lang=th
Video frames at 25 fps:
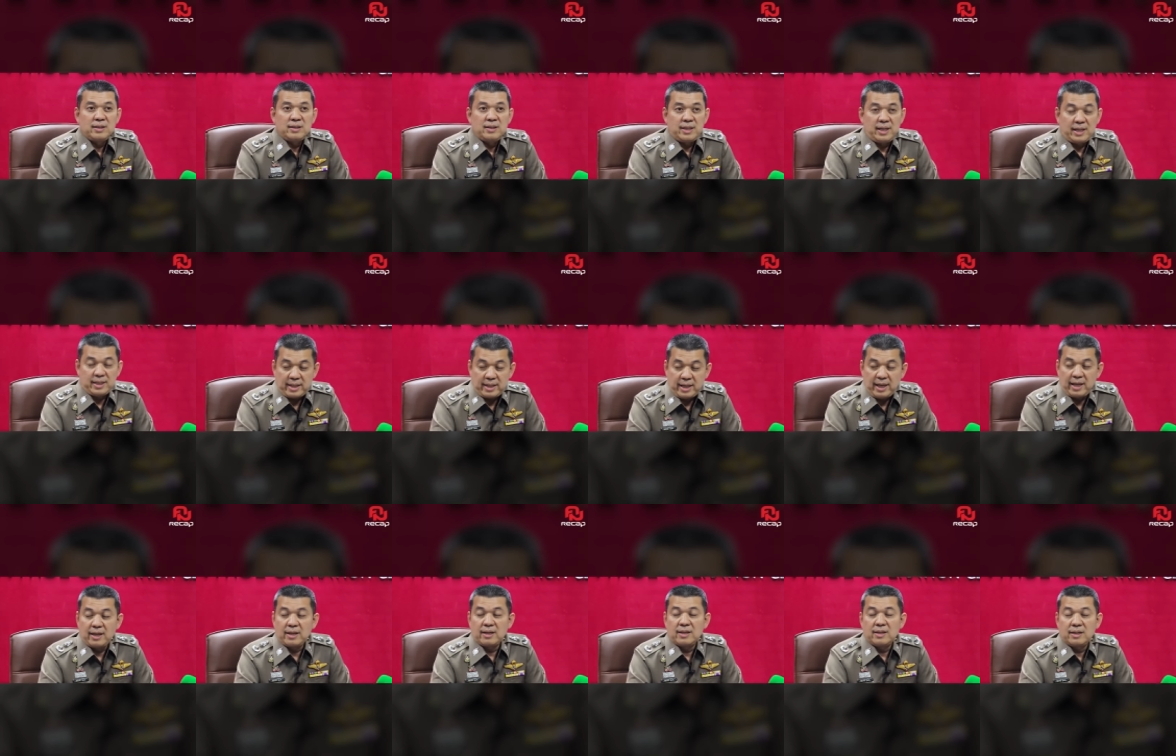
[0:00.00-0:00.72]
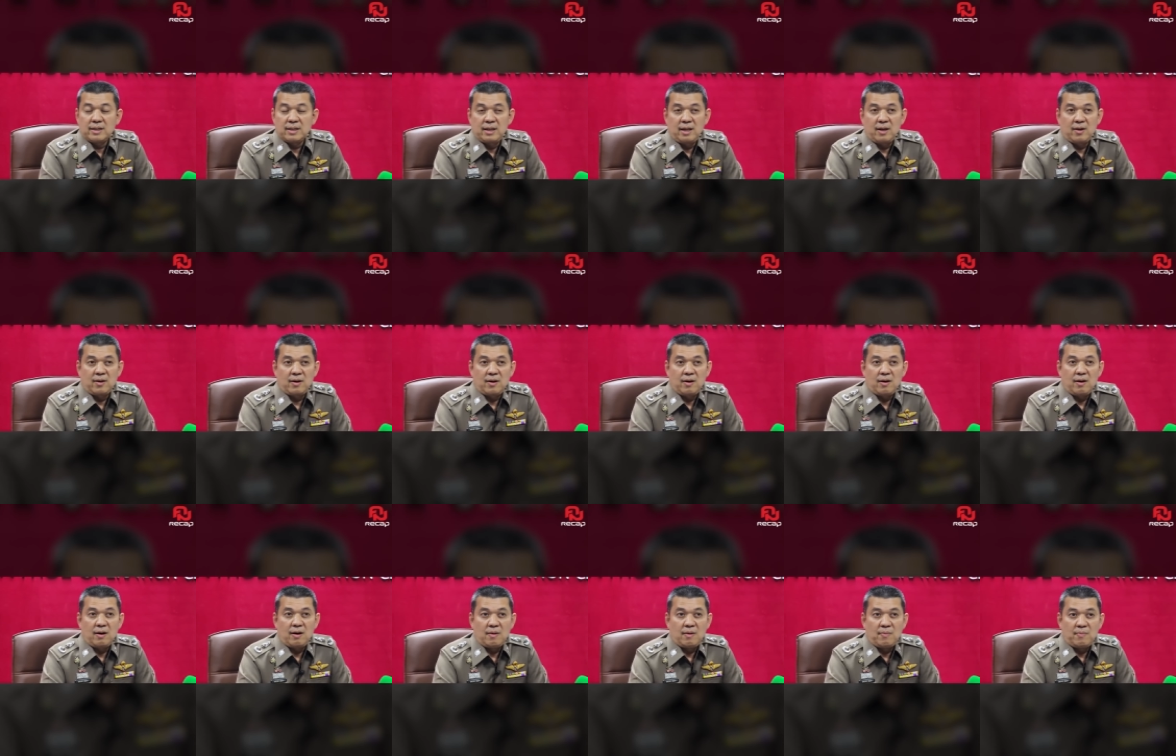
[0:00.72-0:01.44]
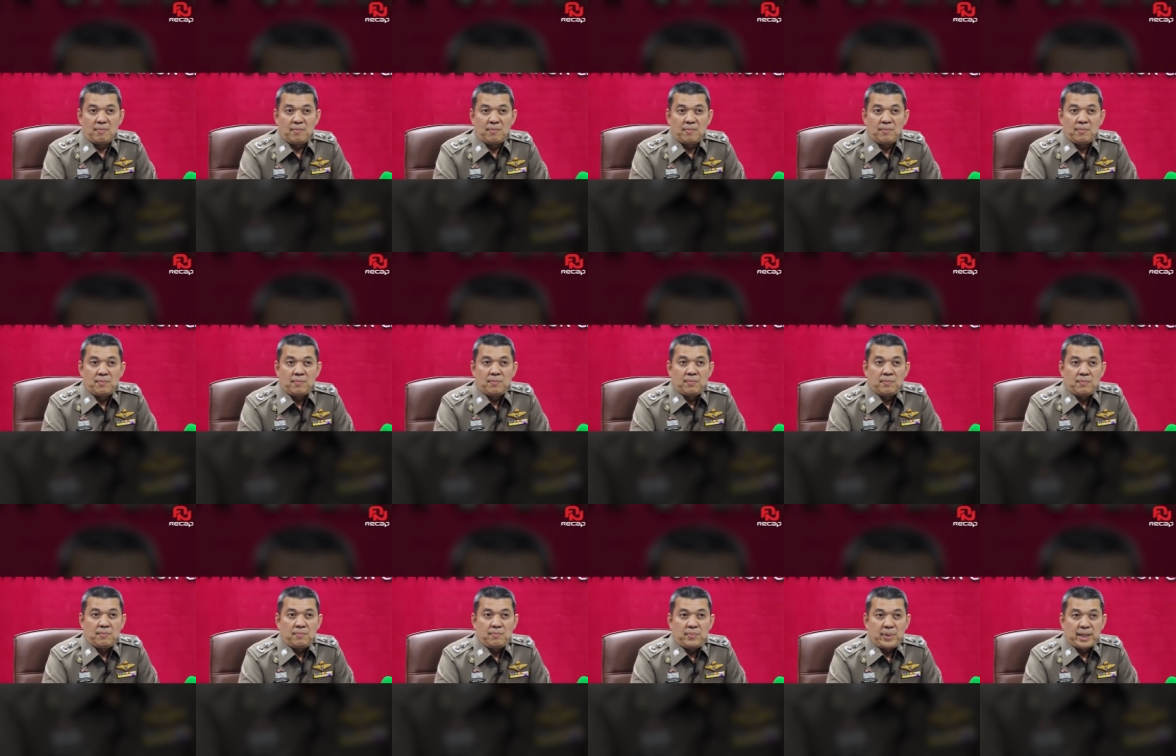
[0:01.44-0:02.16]
จริง ๆ แล้วก็
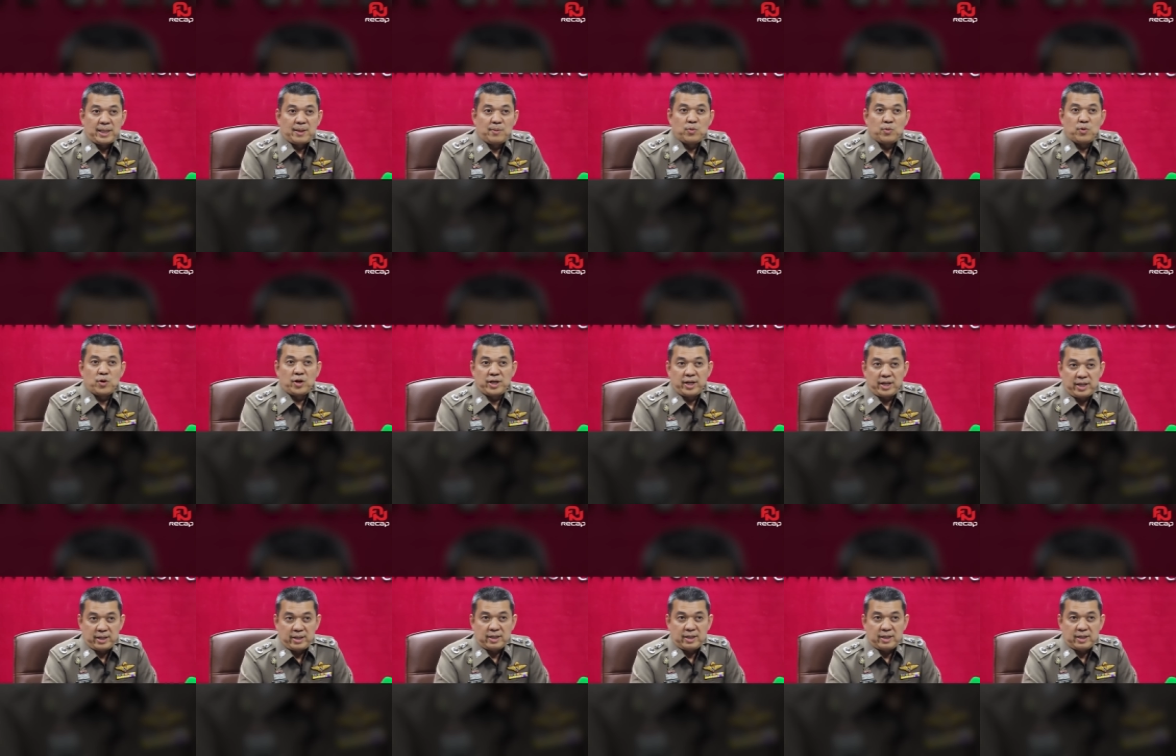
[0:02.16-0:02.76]
เป็นตำรวจใน